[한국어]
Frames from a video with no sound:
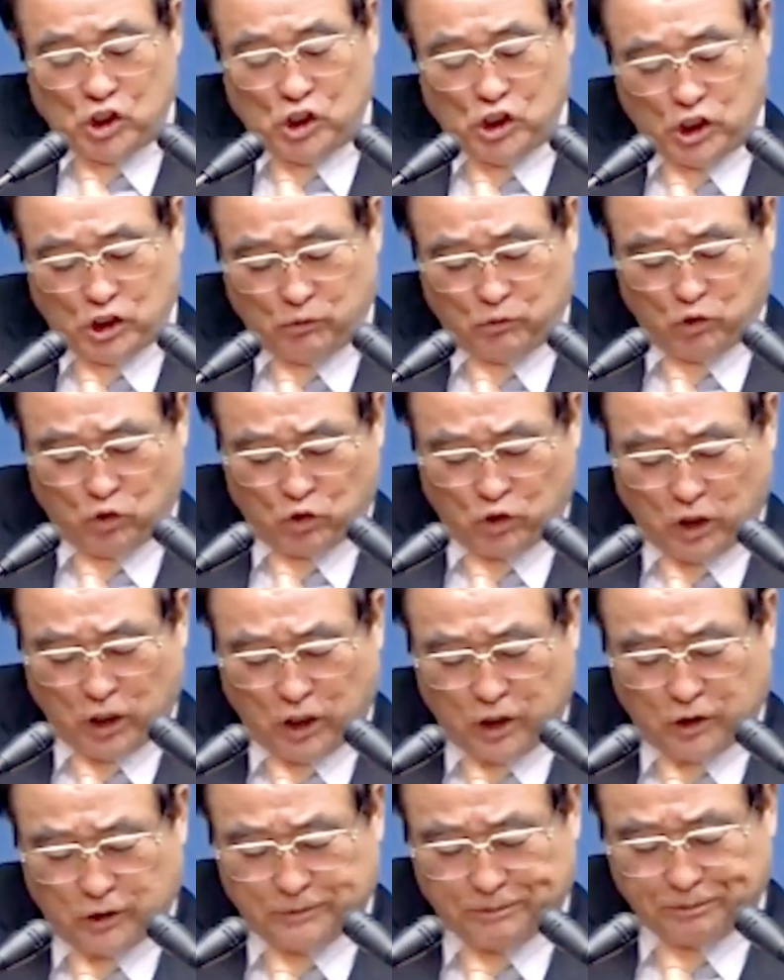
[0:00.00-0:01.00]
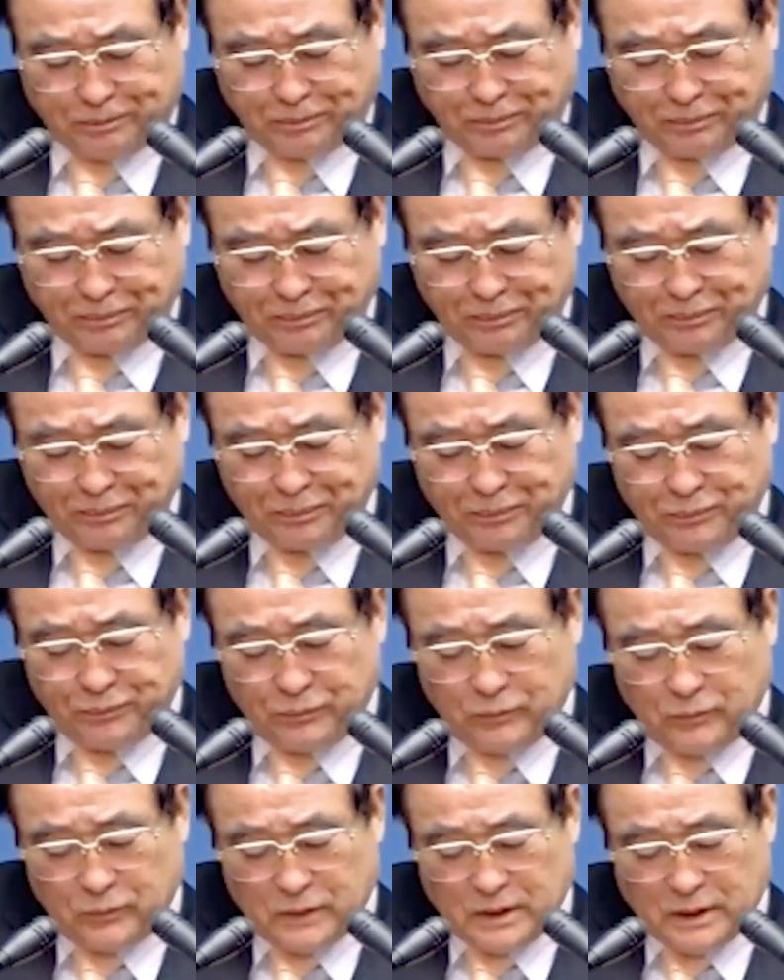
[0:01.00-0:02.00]
이십육 절에요.
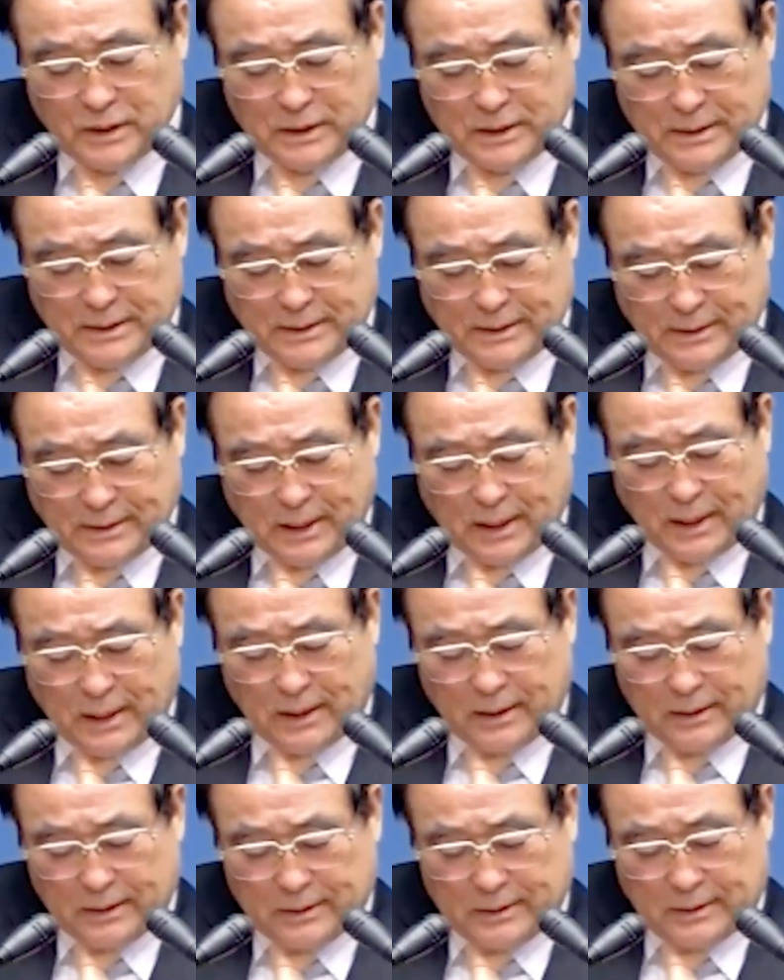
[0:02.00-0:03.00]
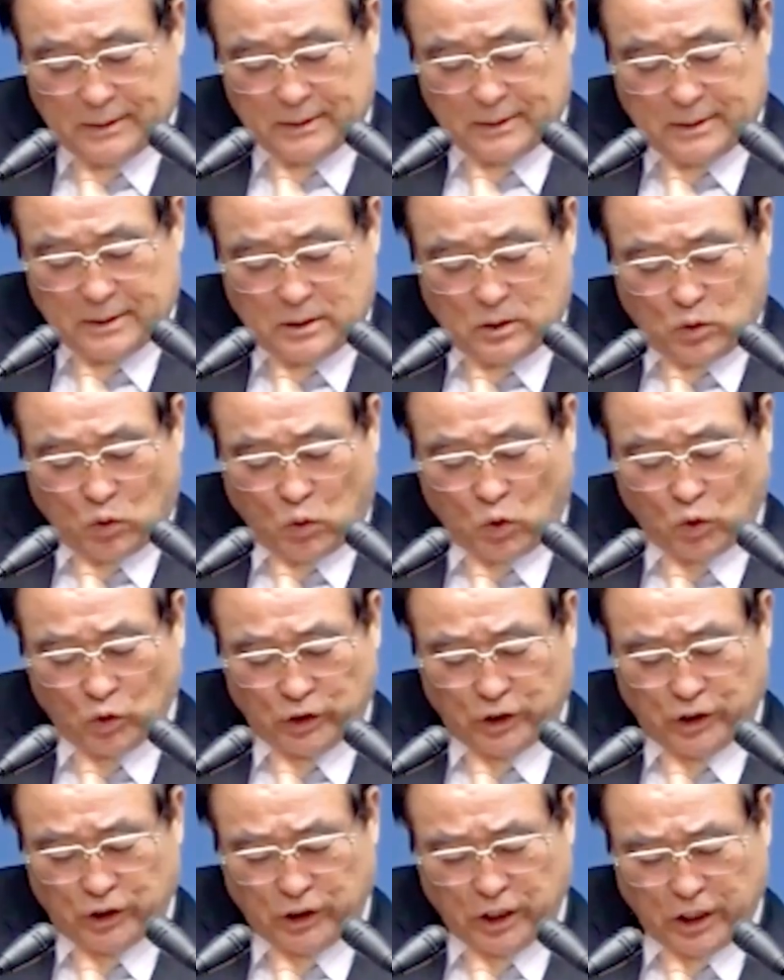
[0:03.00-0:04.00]
자,
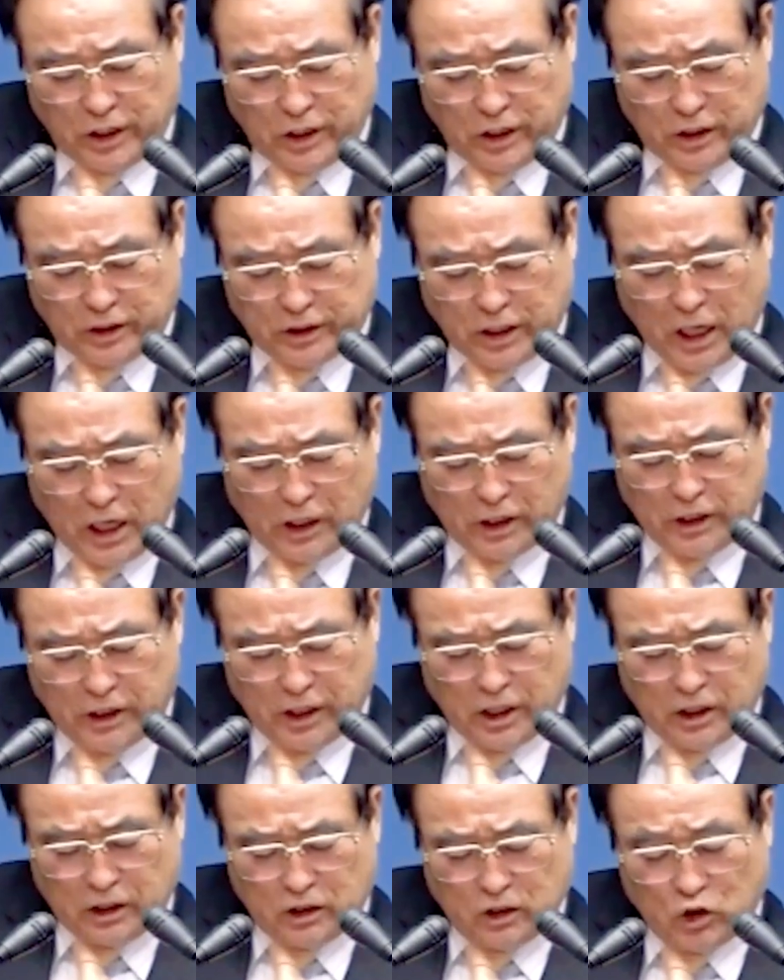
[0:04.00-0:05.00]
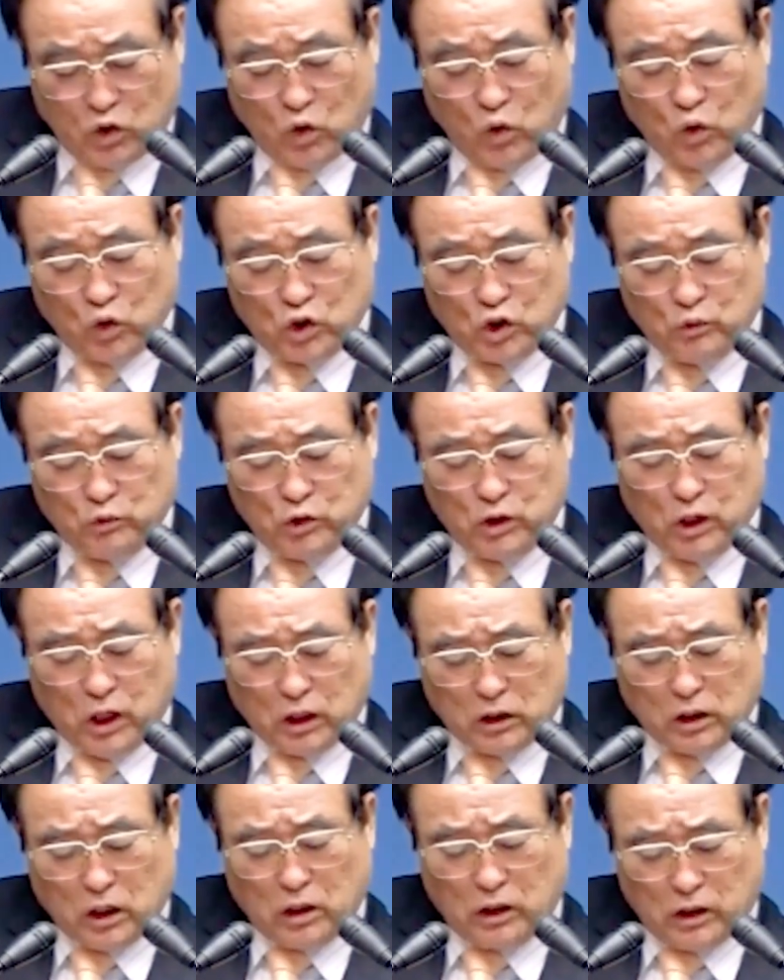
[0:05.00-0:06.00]
곧 이때에 자기의 의로우심을
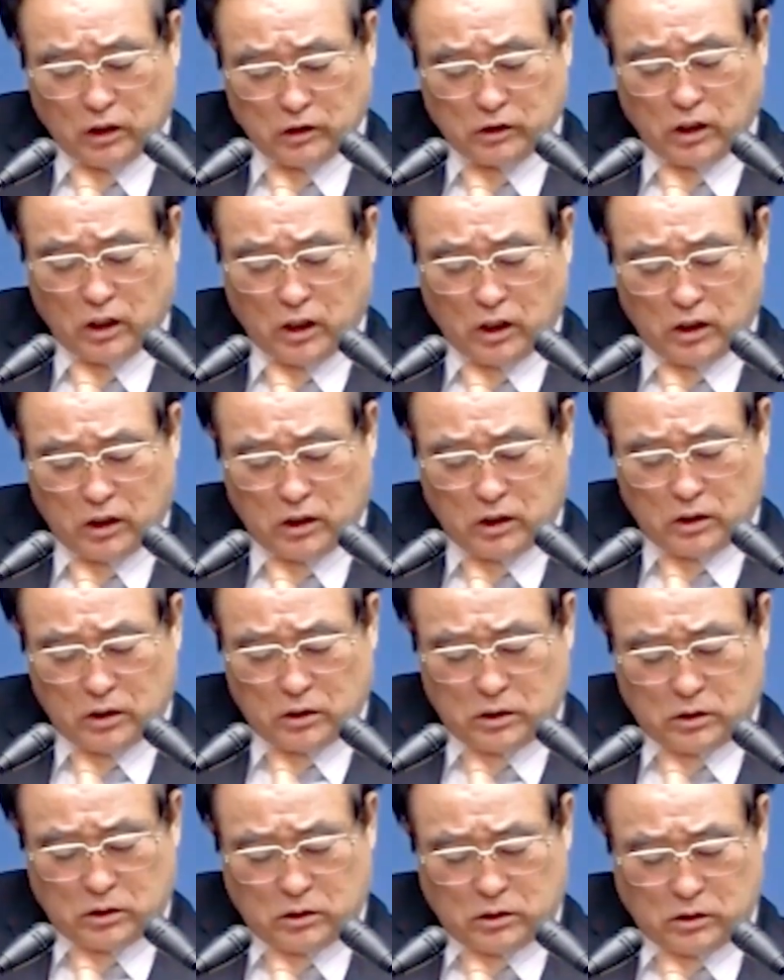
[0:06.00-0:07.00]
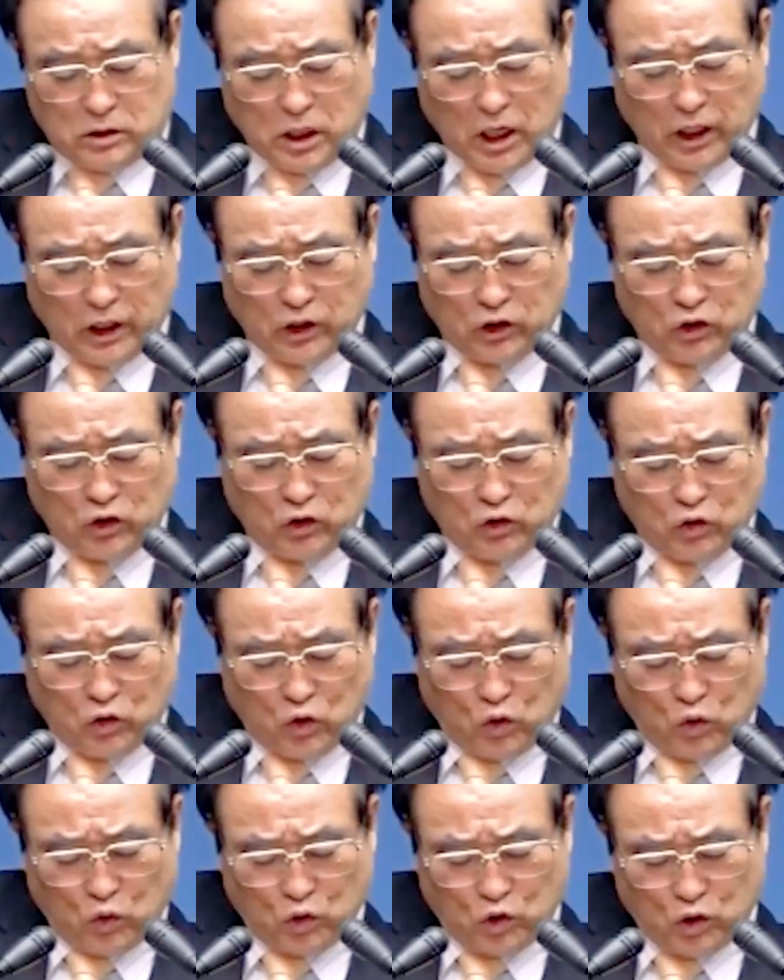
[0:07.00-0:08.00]
나타내사 자기도
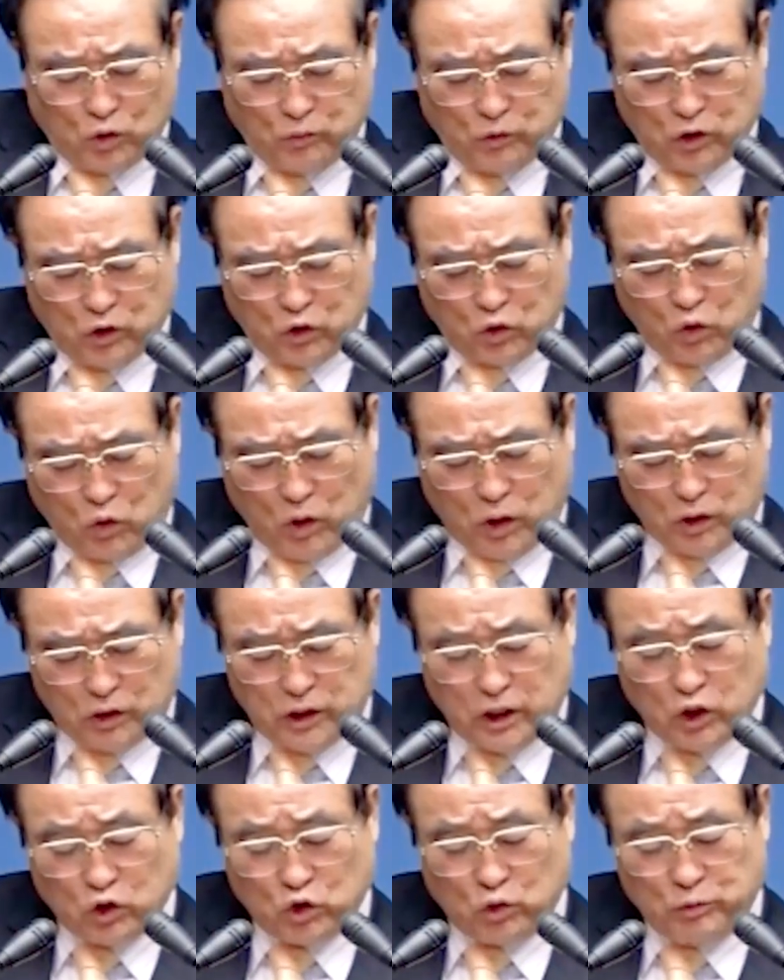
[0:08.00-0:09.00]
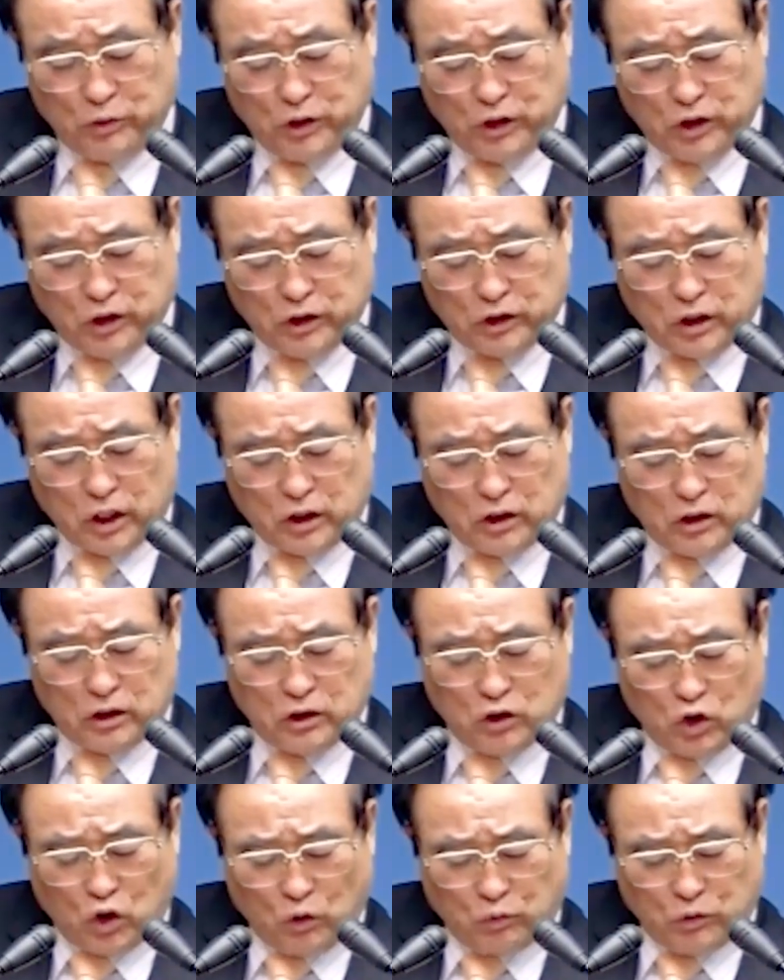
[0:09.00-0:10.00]
의로우시며 또한 예수 믿는
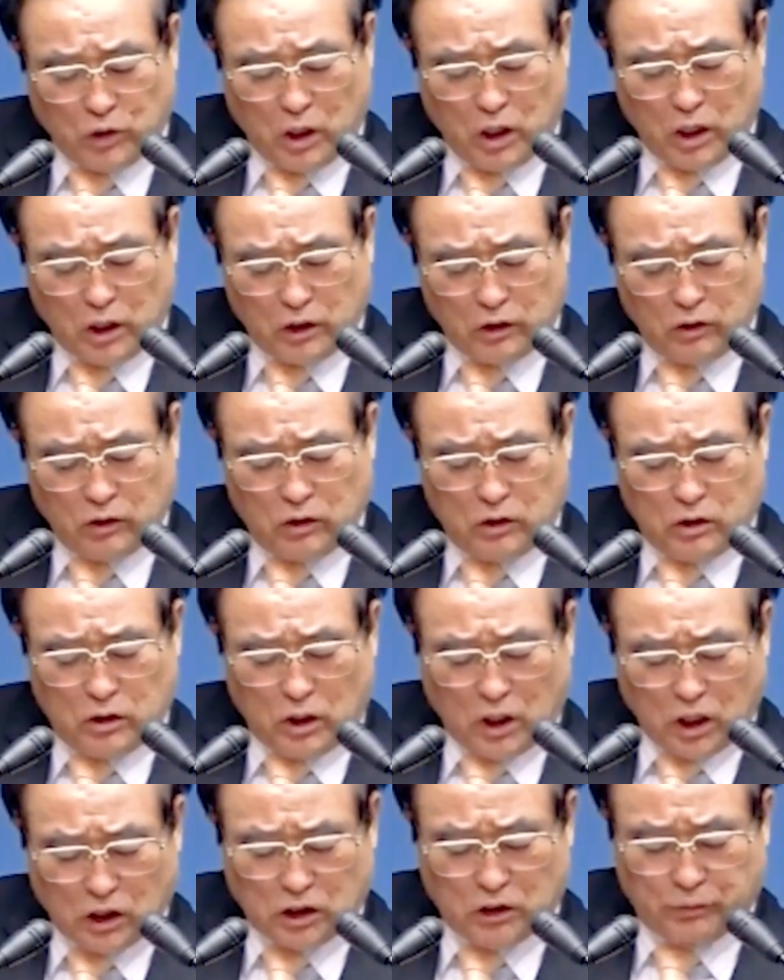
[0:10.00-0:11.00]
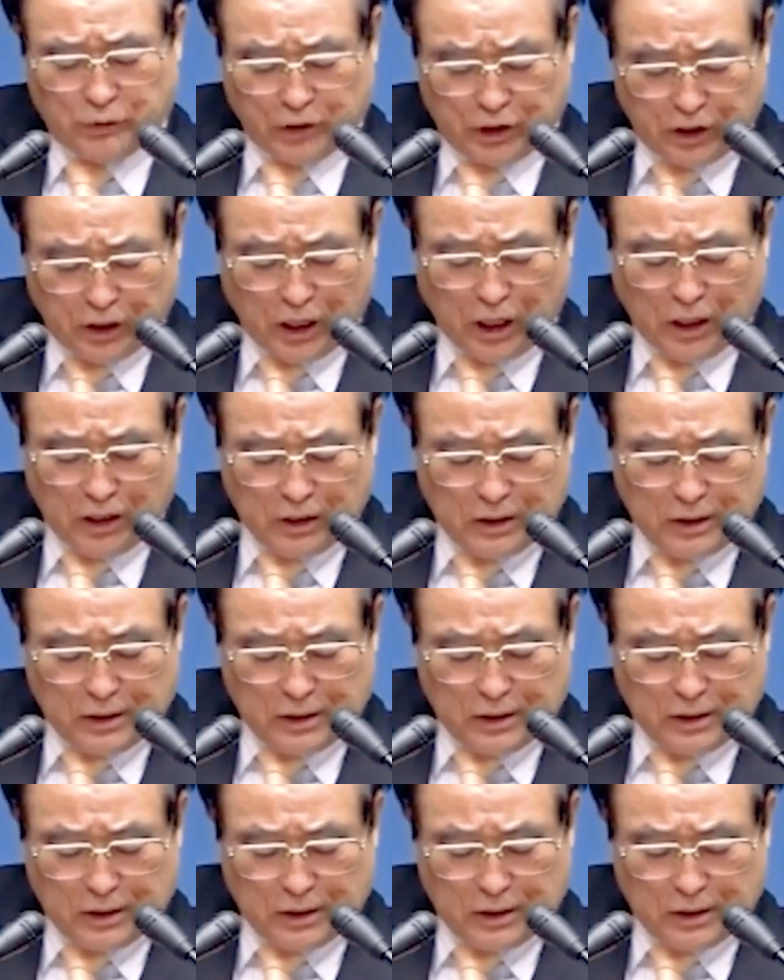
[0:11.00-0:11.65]
자를 의롭다 하려 하심이니라.